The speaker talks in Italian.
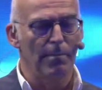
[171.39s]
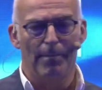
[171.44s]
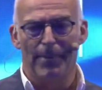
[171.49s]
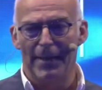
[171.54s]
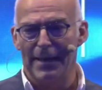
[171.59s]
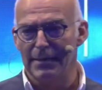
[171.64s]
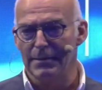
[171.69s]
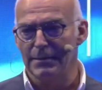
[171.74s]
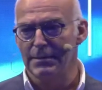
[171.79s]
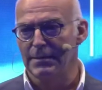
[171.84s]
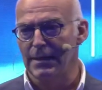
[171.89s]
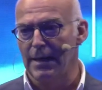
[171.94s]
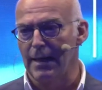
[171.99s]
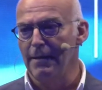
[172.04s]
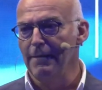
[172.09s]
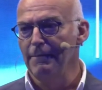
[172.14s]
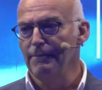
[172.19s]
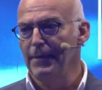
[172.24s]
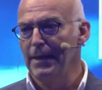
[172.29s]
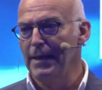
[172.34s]
pensa
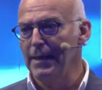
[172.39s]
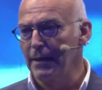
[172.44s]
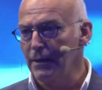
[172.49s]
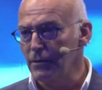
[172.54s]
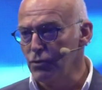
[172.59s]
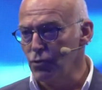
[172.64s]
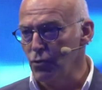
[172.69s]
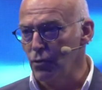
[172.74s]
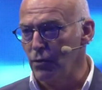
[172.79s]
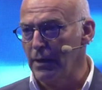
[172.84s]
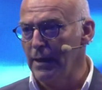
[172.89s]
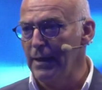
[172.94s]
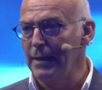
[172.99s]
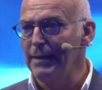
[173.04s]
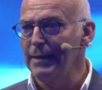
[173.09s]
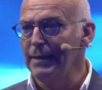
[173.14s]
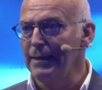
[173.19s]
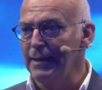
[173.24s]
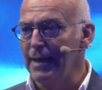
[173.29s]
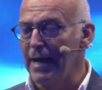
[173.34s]
e ragiona
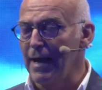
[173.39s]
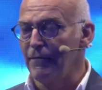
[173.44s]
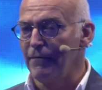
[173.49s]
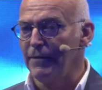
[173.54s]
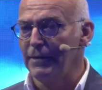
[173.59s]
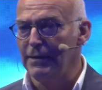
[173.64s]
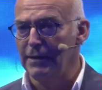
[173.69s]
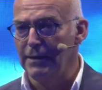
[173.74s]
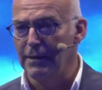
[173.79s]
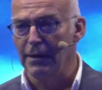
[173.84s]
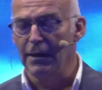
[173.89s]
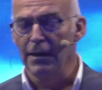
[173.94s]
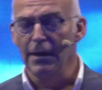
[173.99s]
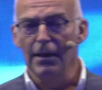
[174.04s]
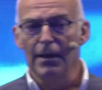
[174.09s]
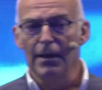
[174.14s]
in chiave di